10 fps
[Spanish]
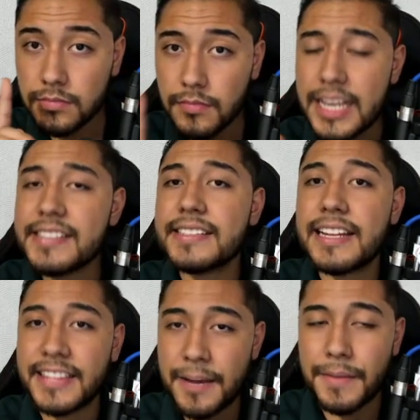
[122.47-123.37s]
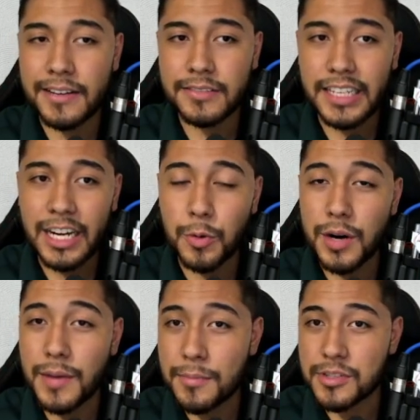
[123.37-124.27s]
Ese es el tema, el cual
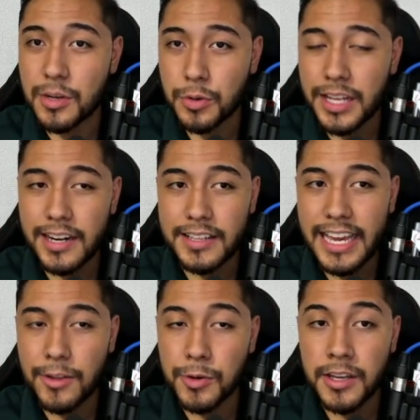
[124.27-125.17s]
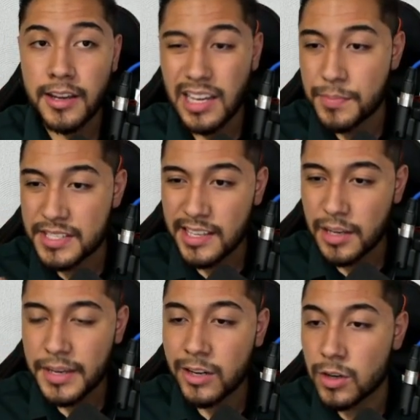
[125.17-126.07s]
vamos a abordar el día de hoy. El presidente de
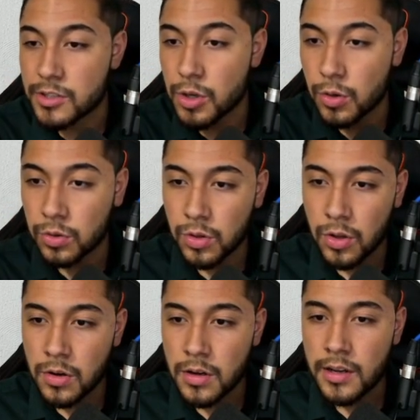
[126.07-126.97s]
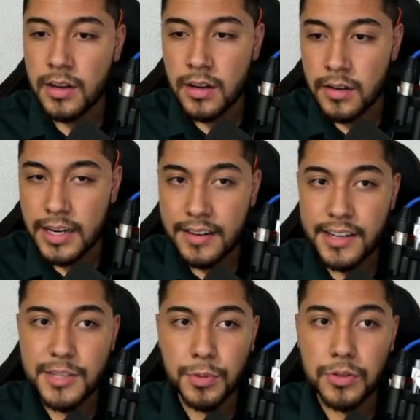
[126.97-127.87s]
México les dio con todo, les
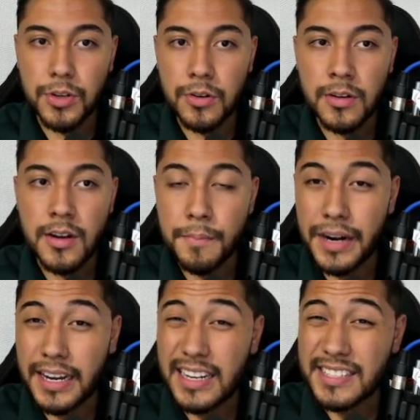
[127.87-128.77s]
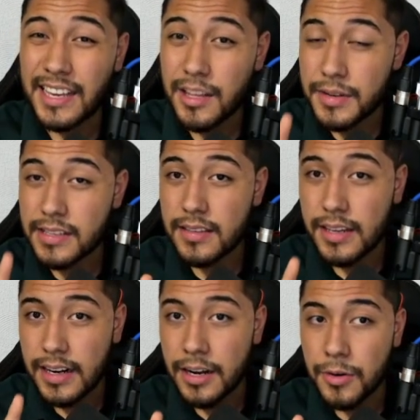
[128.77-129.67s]
respondió para que les quede bastante
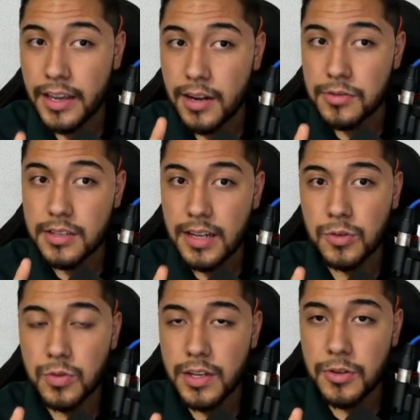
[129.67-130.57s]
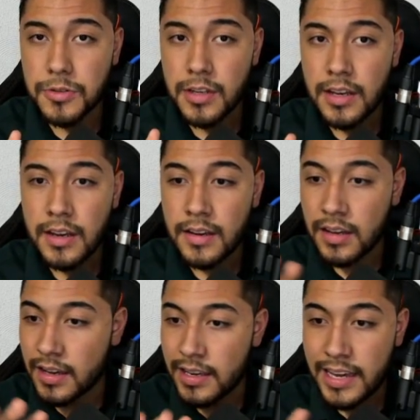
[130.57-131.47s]
claro allá en los Estados Unidos
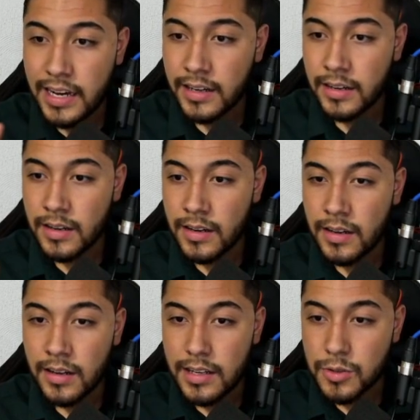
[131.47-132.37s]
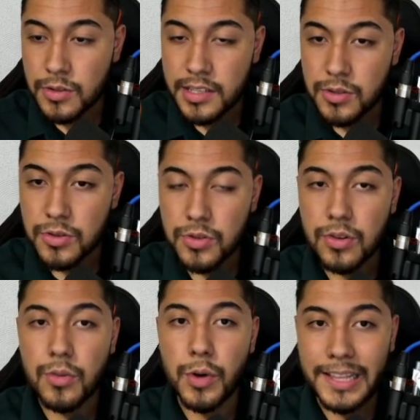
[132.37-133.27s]
que ya las cosas no son
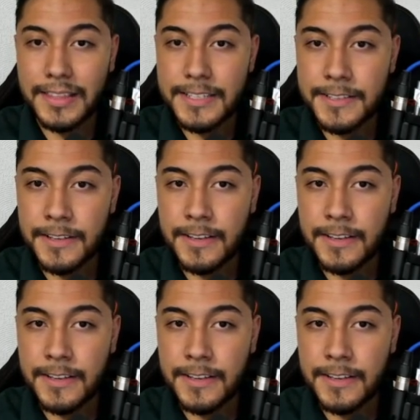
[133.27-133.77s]
como antes.